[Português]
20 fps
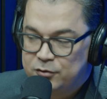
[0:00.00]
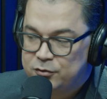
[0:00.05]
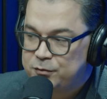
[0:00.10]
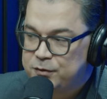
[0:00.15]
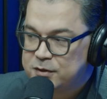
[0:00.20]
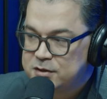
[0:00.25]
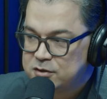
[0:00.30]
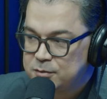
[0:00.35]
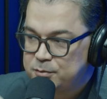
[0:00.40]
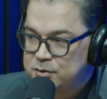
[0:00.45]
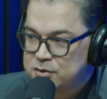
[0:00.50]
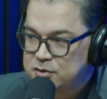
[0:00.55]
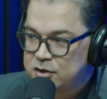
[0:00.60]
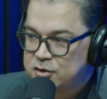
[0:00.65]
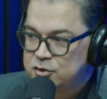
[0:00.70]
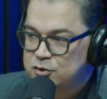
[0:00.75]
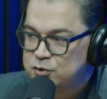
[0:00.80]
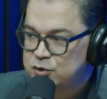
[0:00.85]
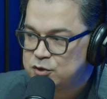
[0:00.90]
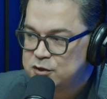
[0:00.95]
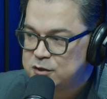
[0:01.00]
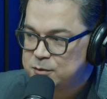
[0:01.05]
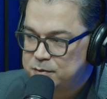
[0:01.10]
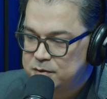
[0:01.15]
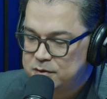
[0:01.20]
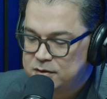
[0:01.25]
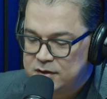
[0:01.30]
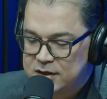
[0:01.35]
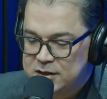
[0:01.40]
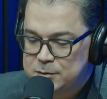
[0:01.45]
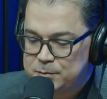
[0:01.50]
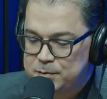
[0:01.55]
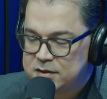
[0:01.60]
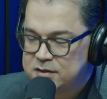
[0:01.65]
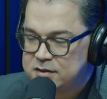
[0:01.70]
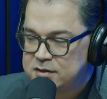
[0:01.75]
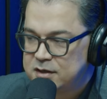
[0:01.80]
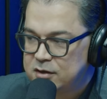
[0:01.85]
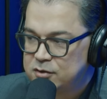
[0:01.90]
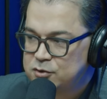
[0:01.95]
vou fazer um episódio hoje
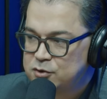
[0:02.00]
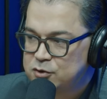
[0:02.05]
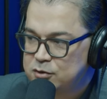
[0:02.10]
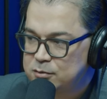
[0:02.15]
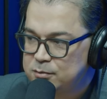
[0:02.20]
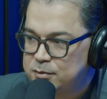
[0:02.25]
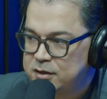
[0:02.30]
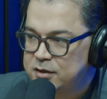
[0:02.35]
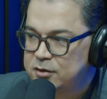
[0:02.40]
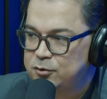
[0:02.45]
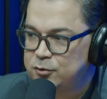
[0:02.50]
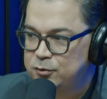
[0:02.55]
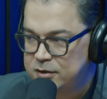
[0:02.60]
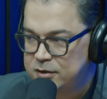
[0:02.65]
especial sobre o